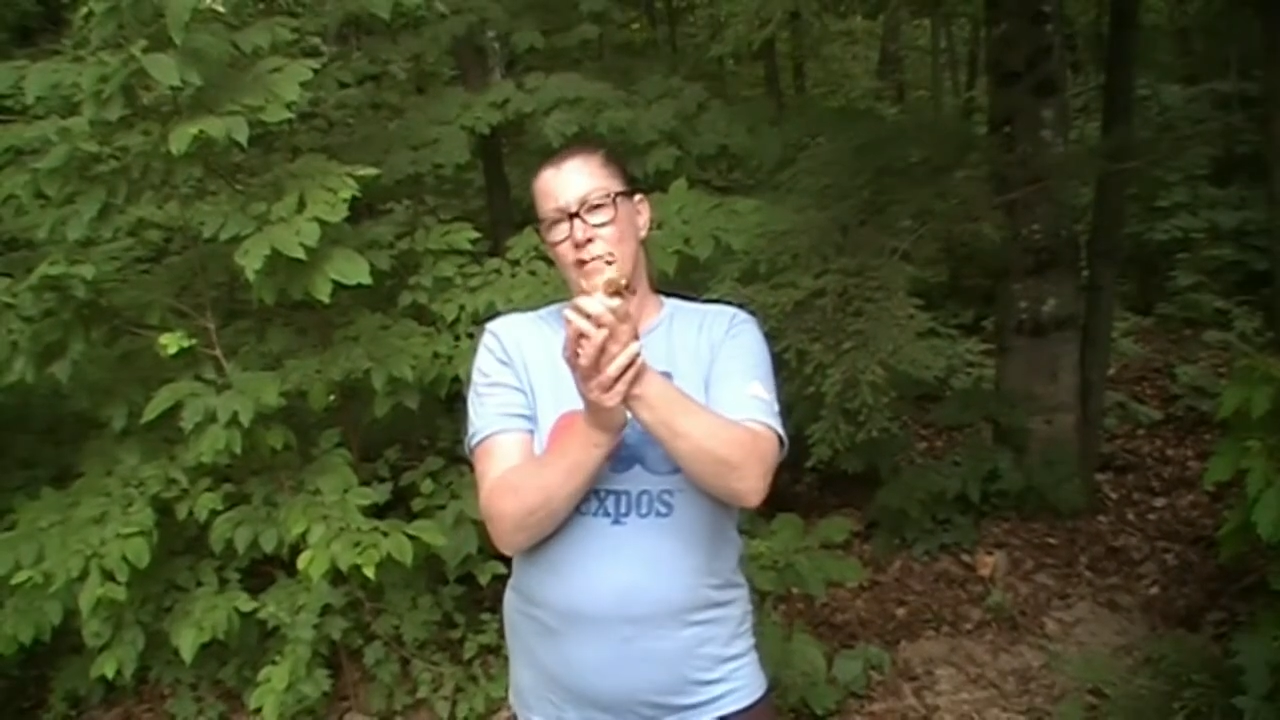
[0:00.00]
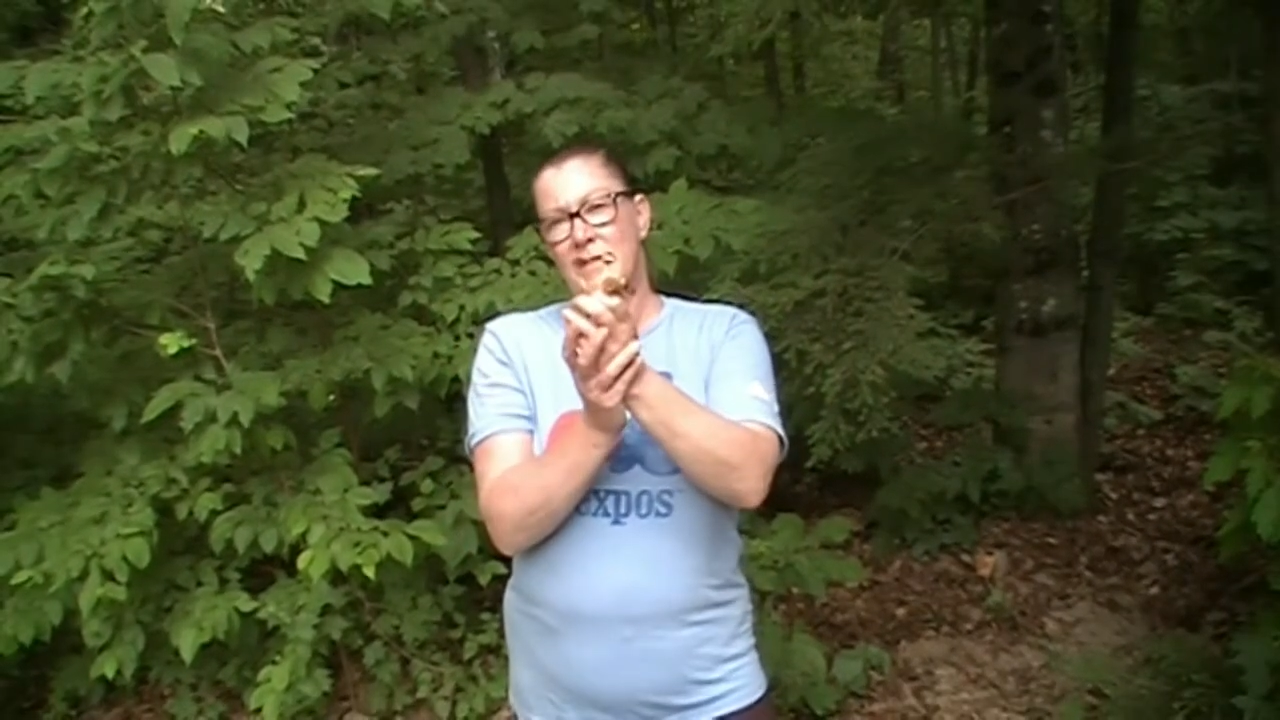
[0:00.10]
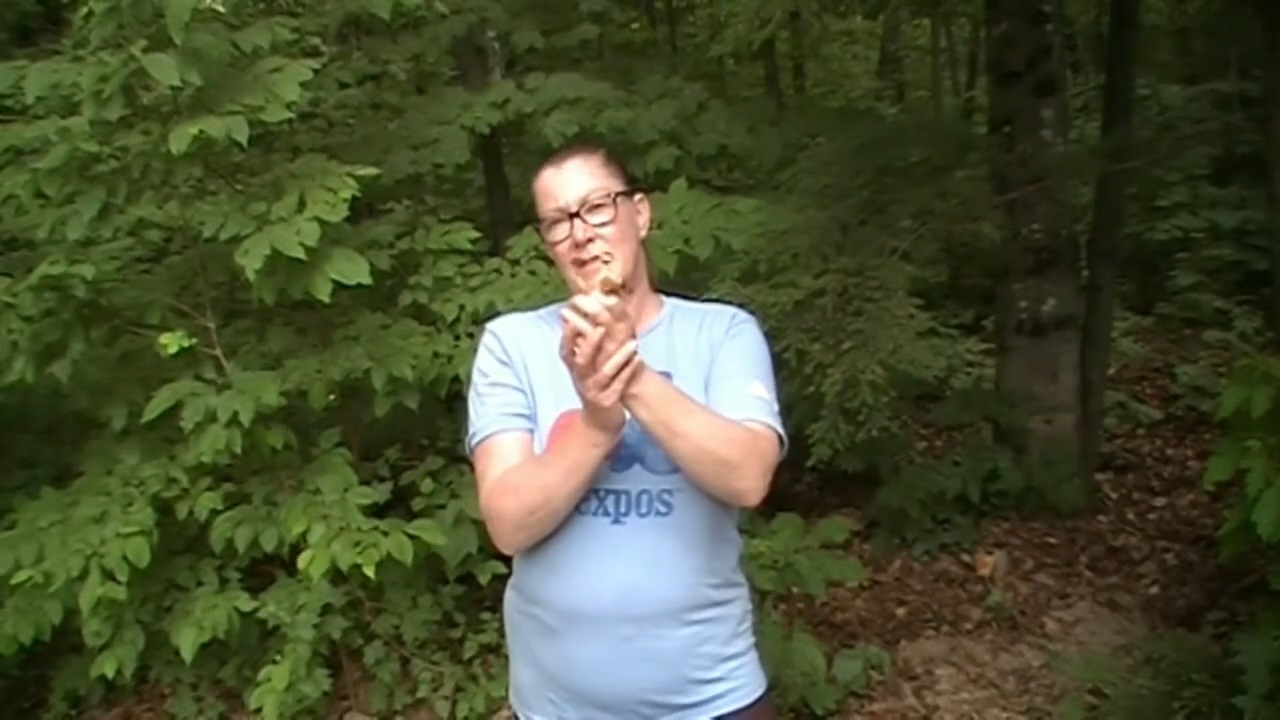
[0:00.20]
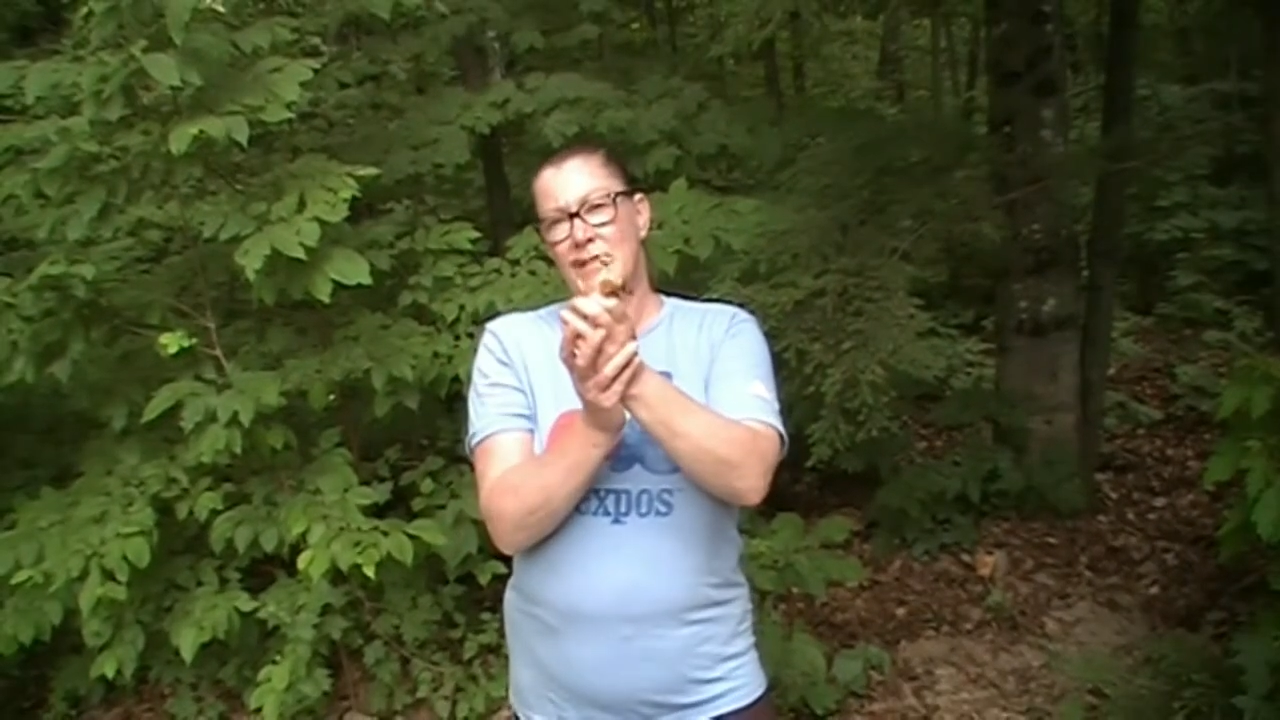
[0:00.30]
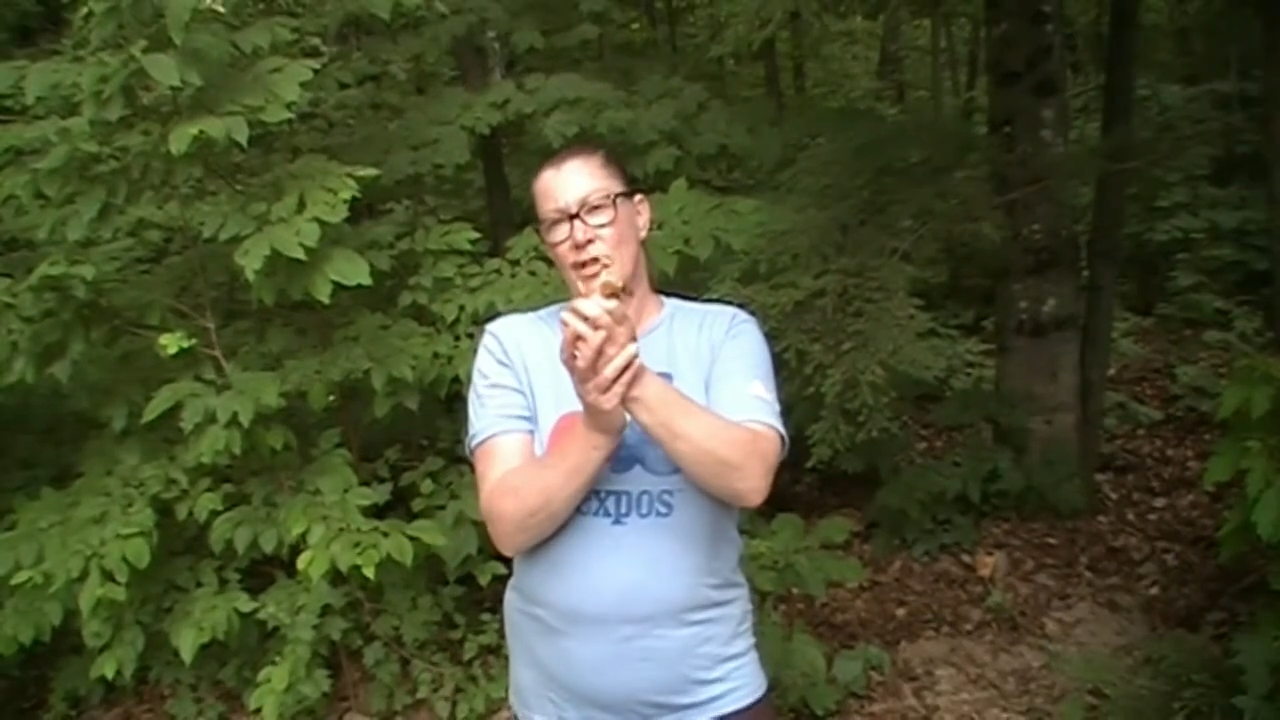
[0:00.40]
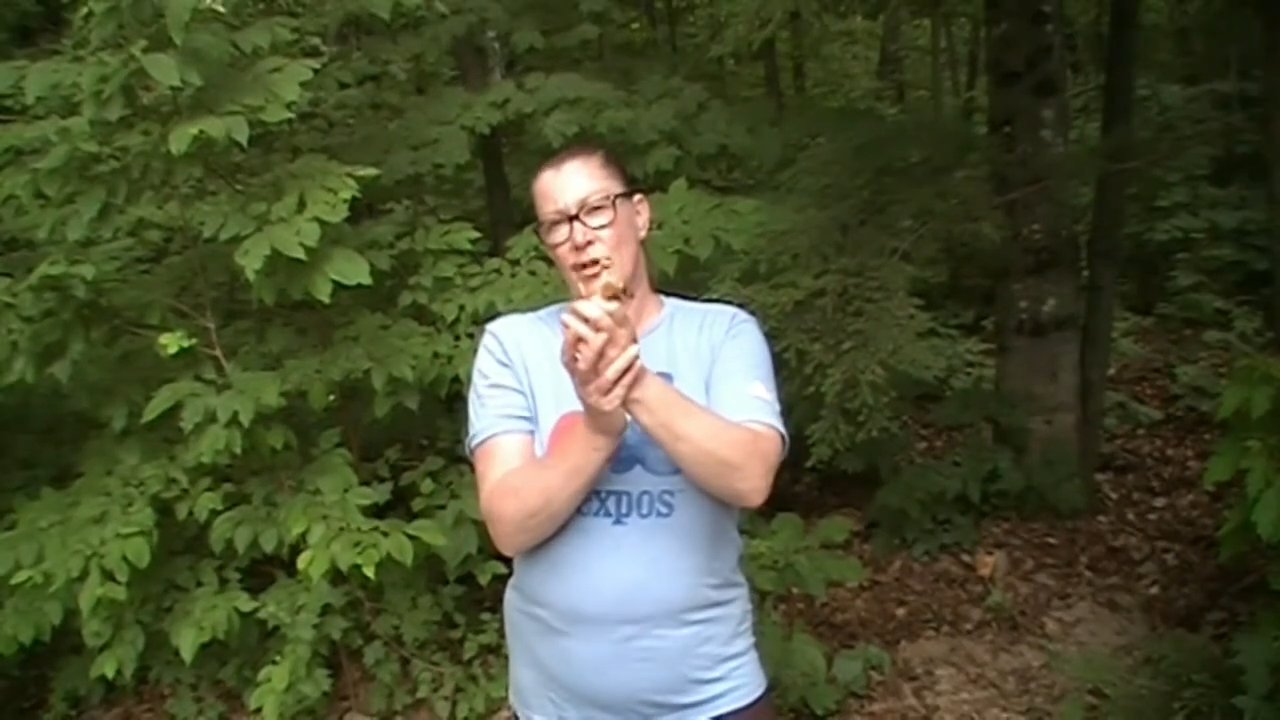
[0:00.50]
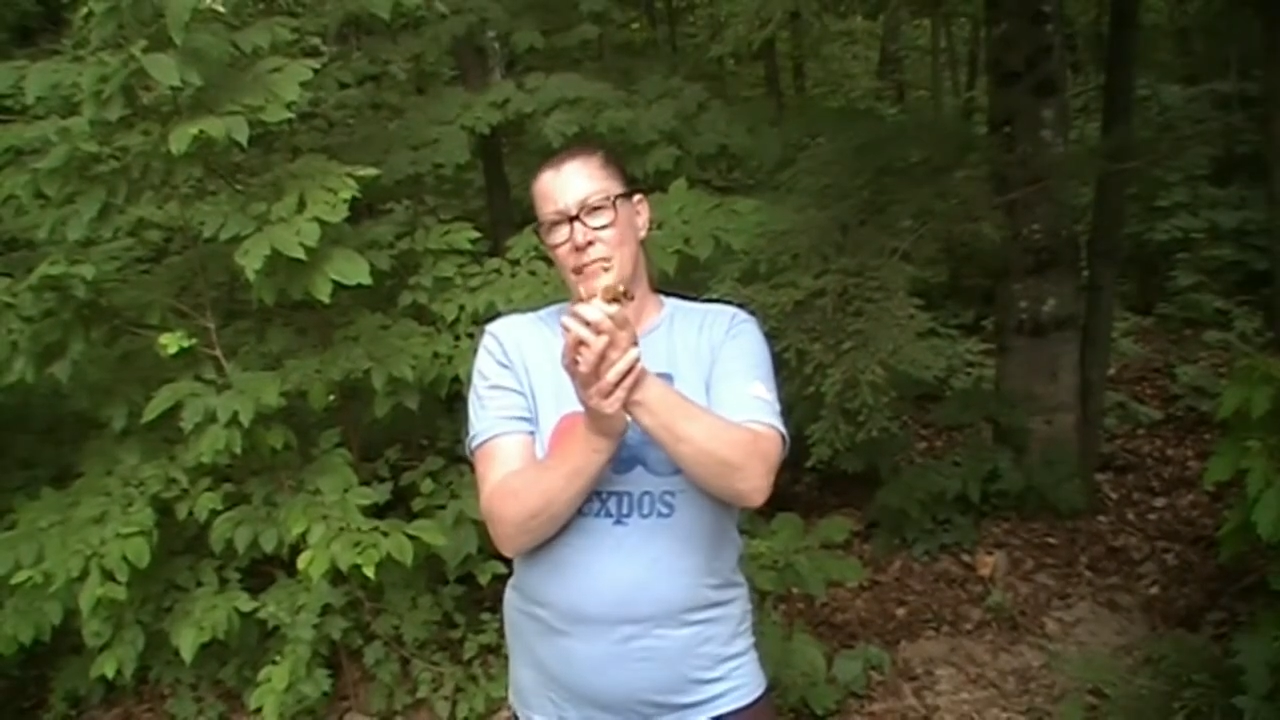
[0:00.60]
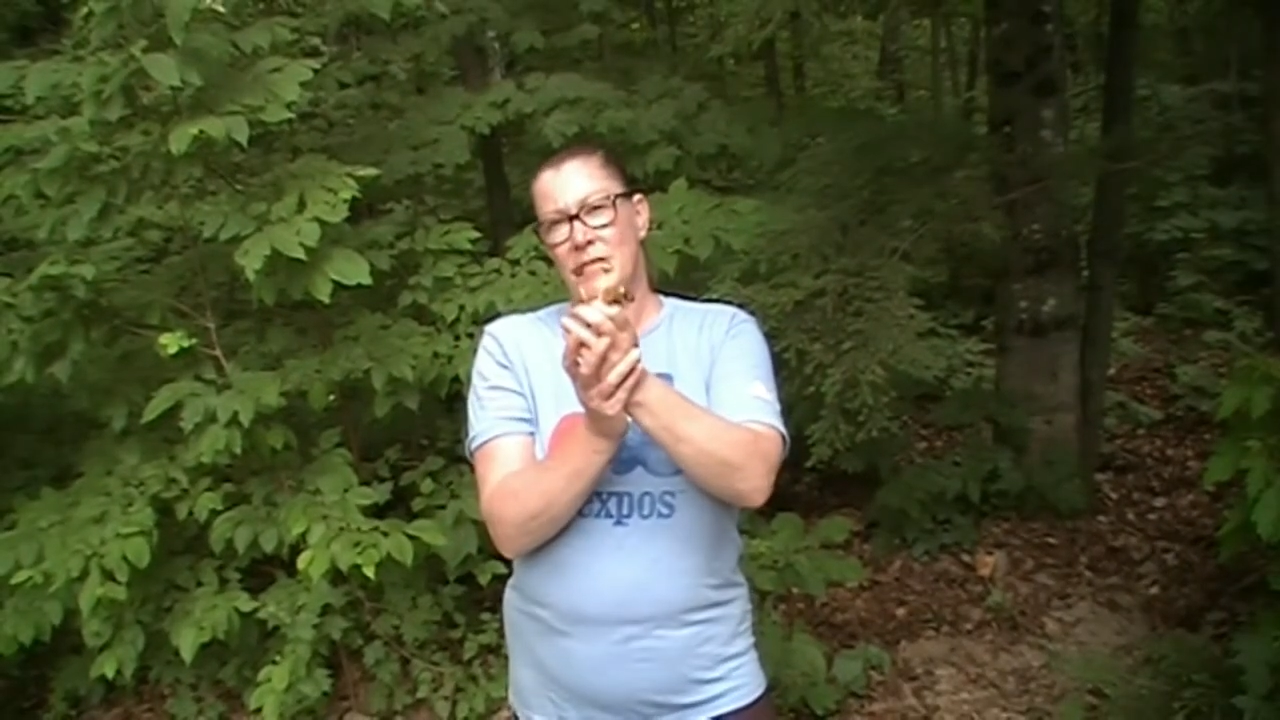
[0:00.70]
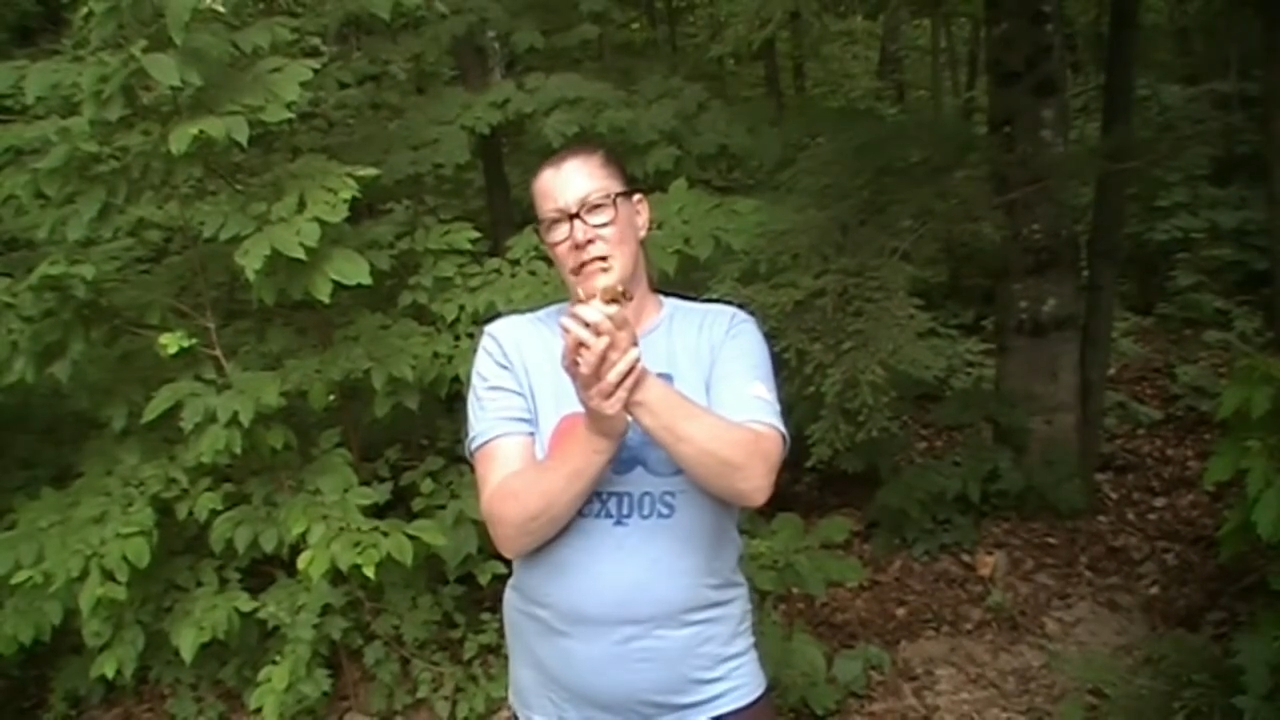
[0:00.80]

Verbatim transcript: mycélium,